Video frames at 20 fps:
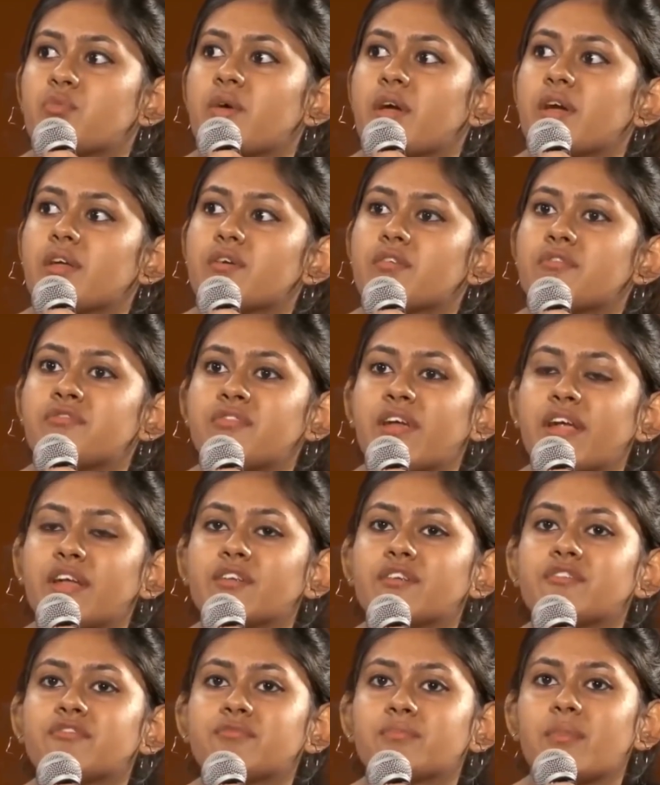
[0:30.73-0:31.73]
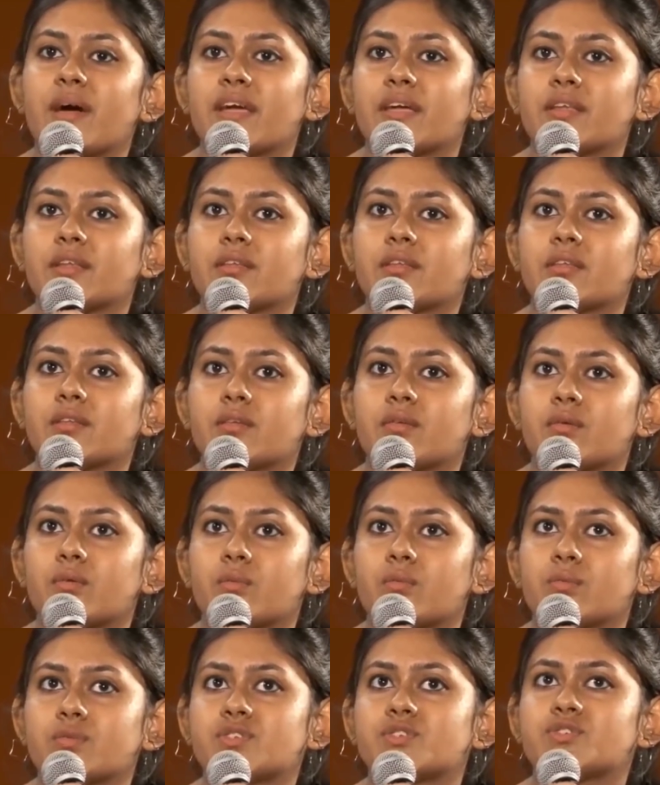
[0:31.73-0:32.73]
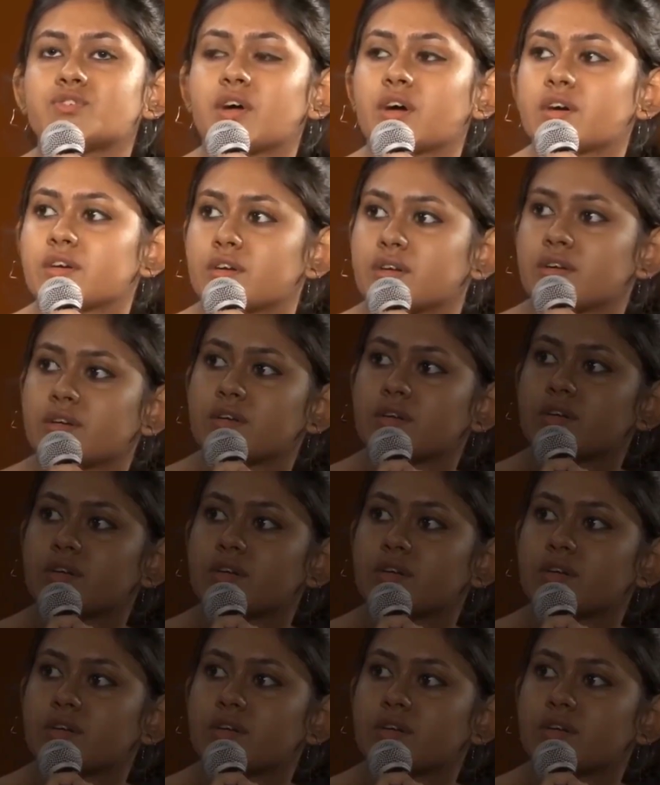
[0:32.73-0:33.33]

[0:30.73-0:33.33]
যেখানে আমার এক বন্ধু মদের নেশায়